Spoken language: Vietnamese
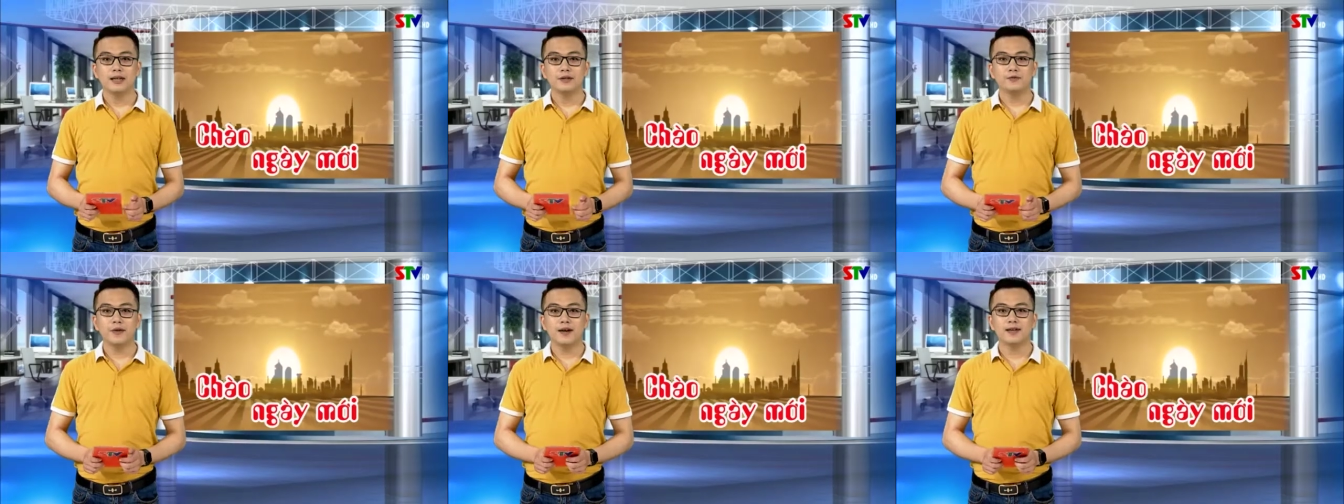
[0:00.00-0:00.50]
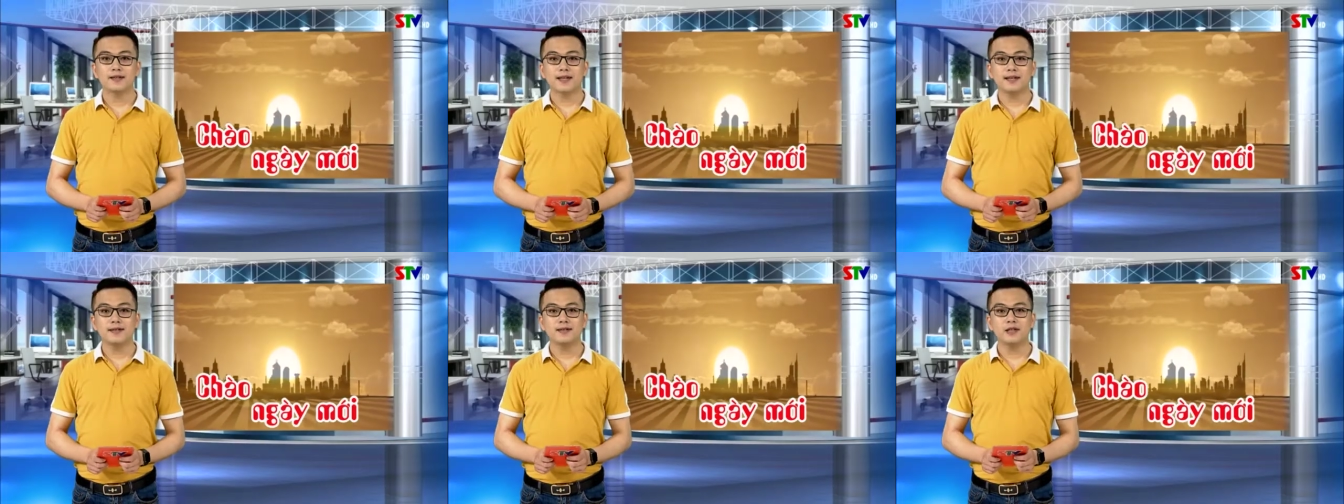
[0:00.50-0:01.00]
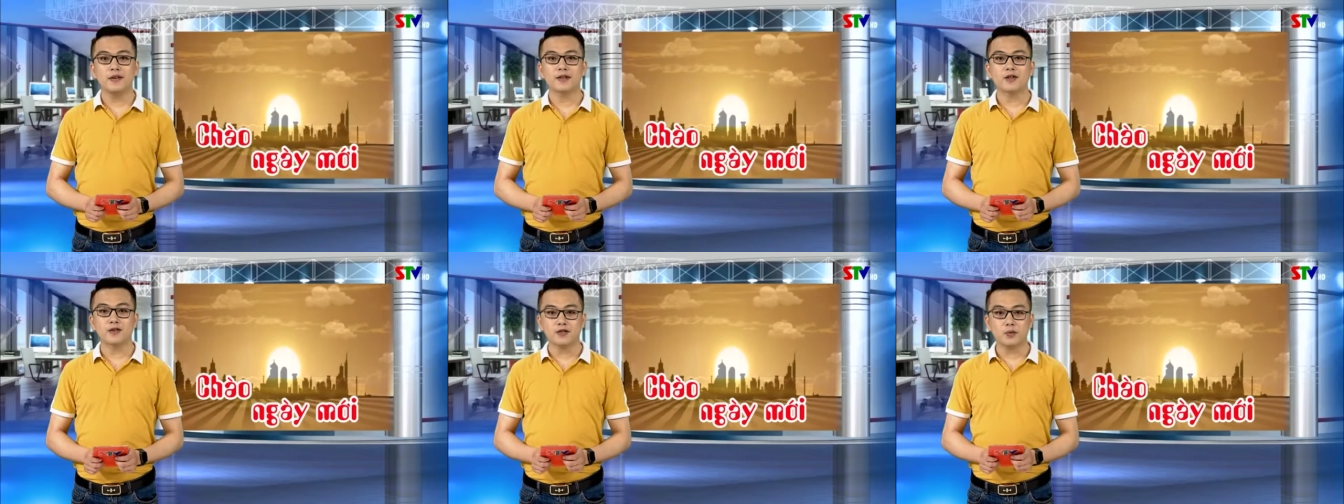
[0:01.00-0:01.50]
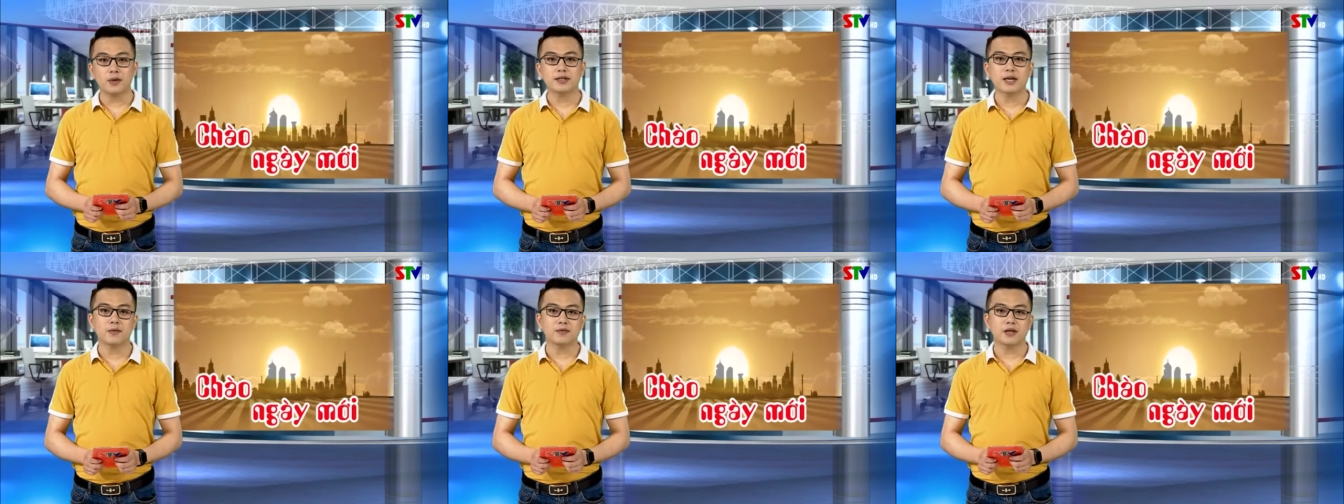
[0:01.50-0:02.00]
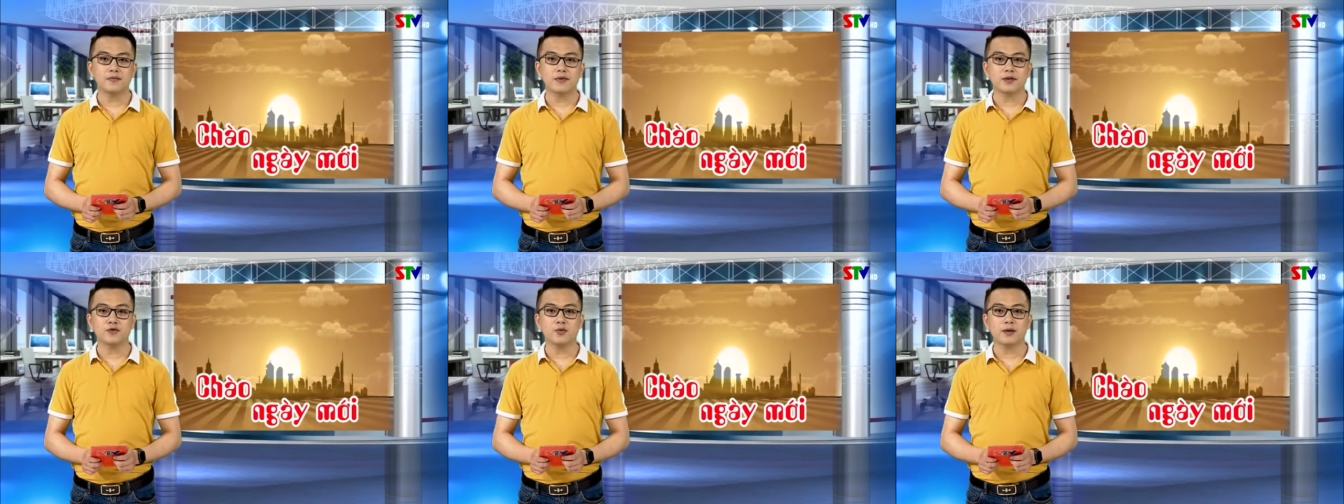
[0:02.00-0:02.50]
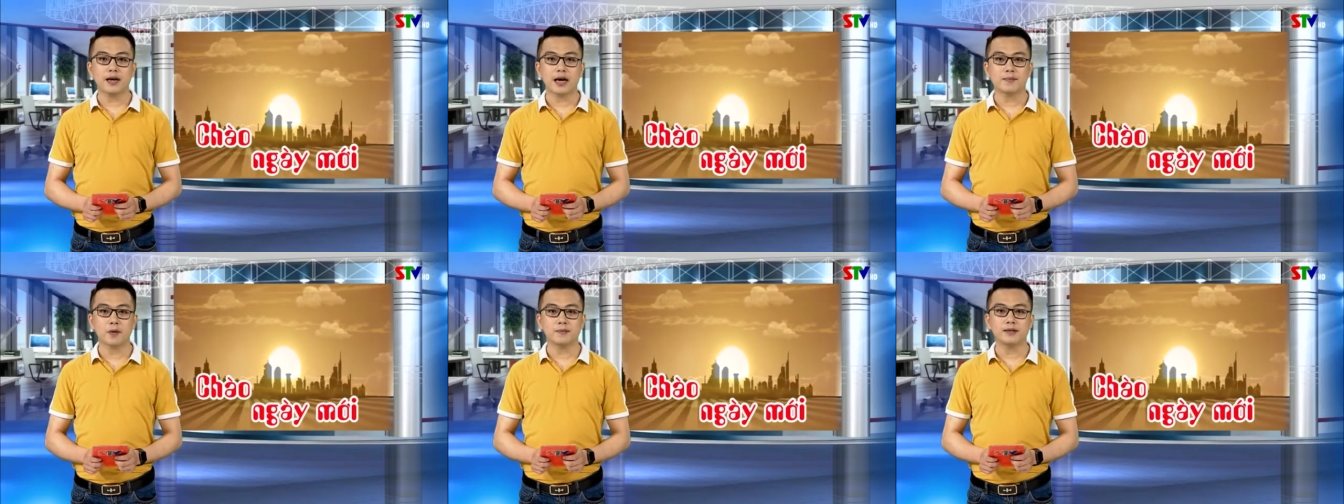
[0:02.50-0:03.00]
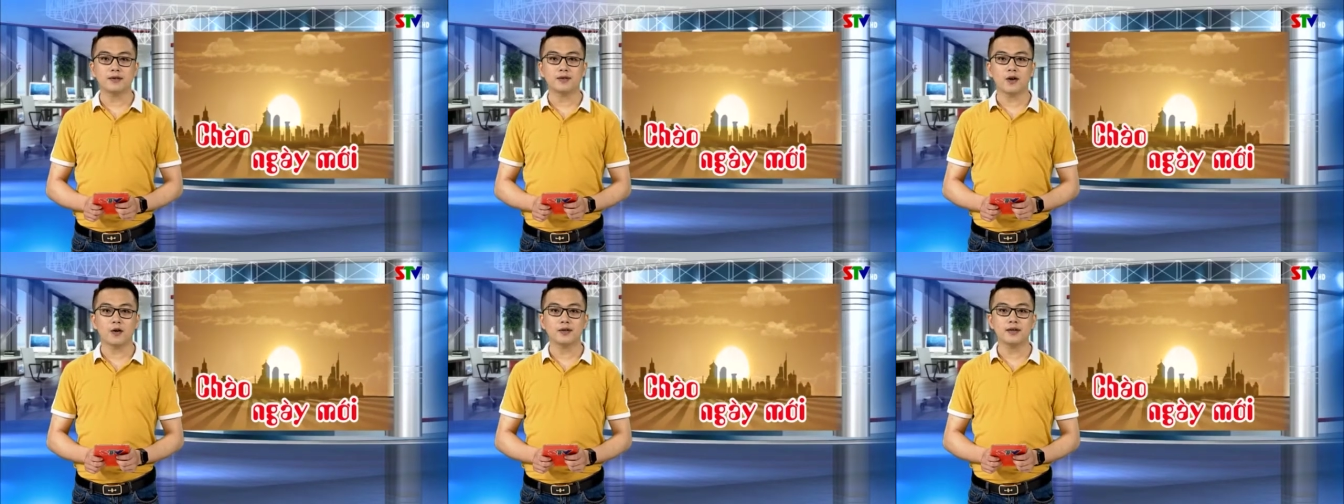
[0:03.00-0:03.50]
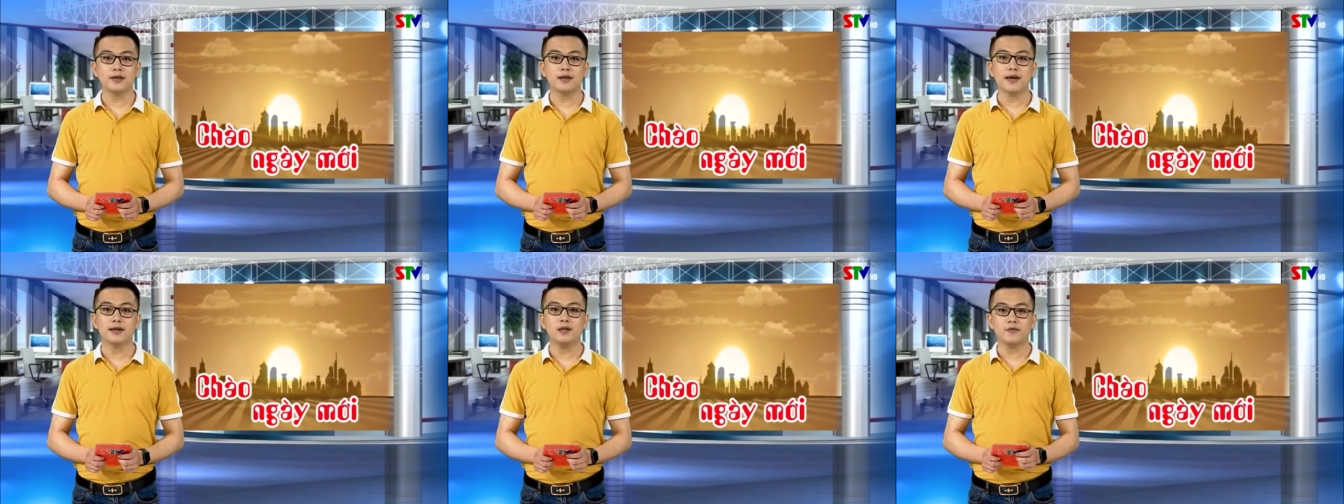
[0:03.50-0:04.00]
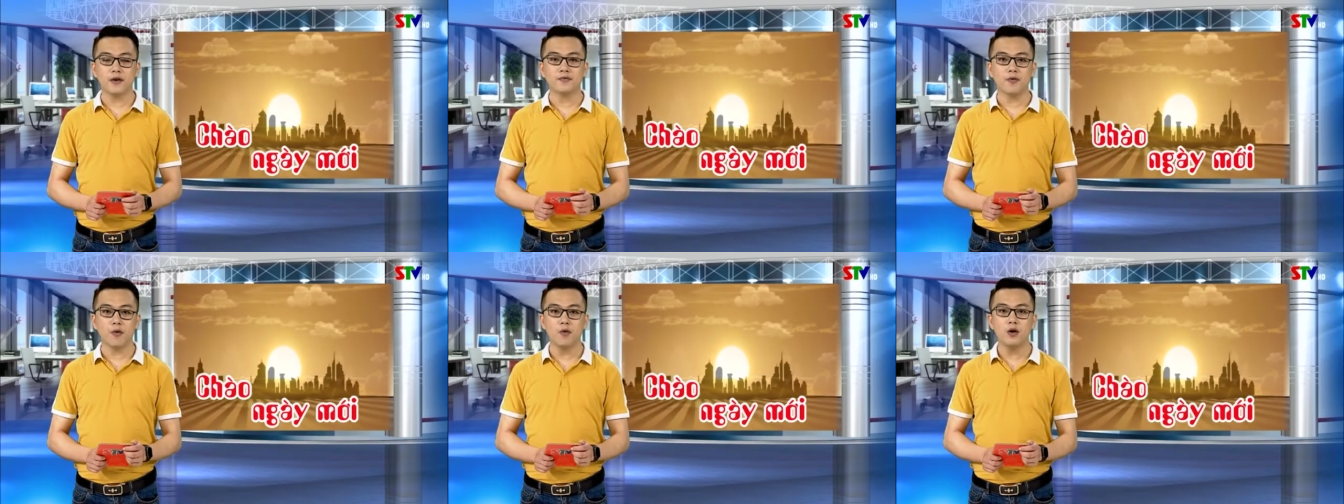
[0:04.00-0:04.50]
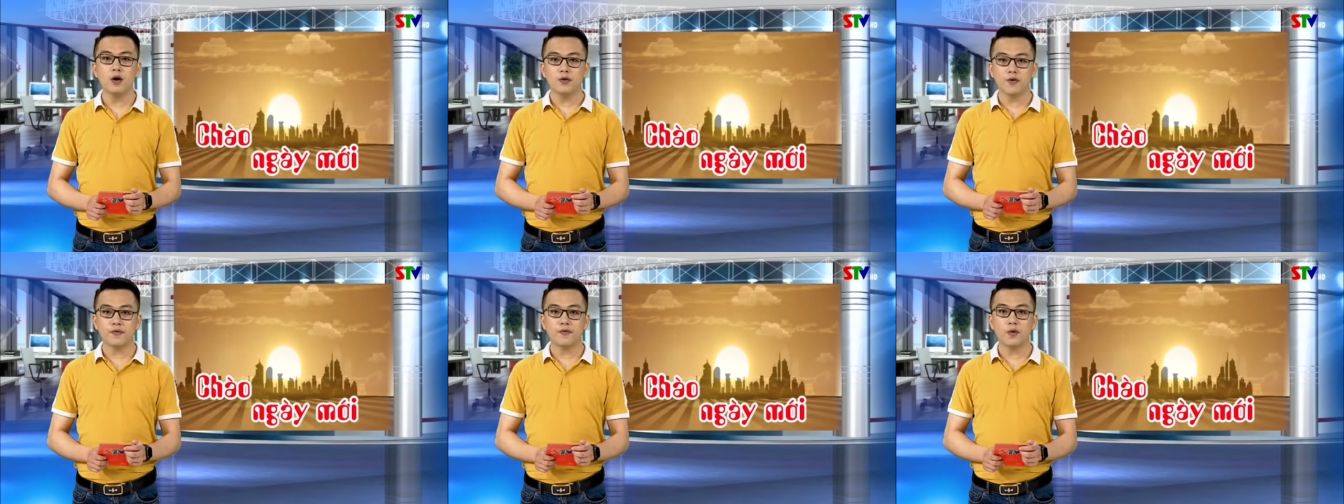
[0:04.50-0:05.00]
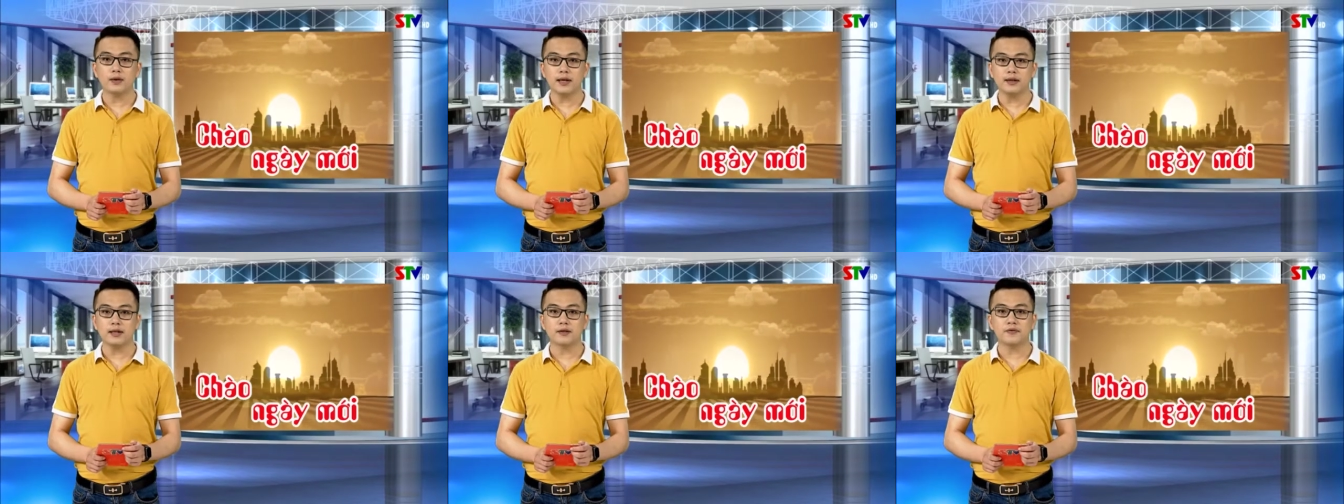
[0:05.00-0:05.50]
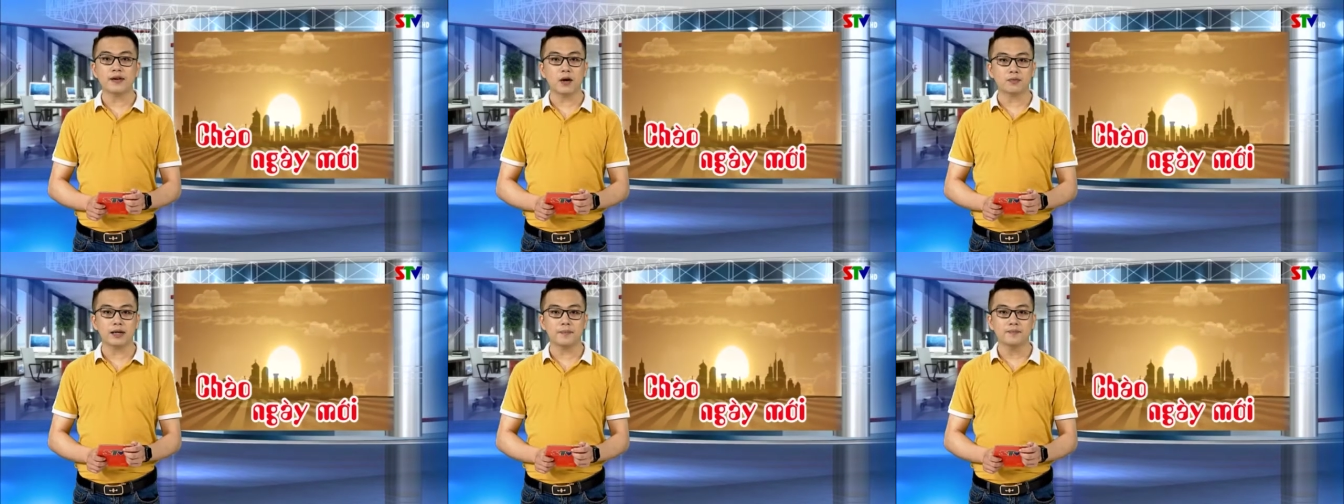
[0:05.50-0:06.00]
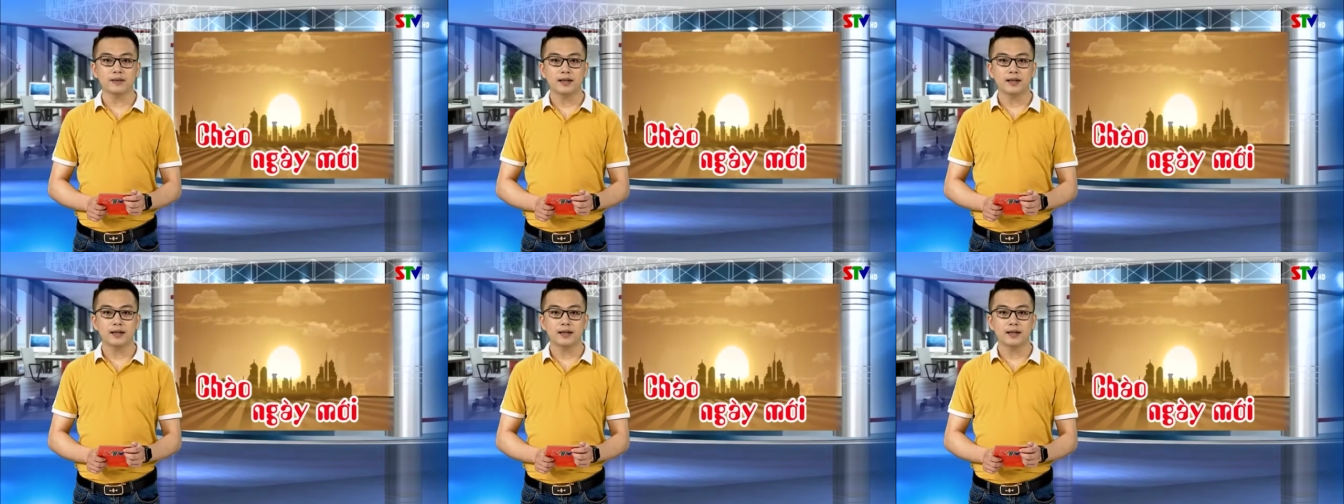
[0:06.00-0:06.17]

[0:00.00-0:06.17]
Vâng, sách giữ vai trò rất quan trọng trong việc giúp các em học sinh có những kiến thức phong phú, phục vụ thiết thực về học tập,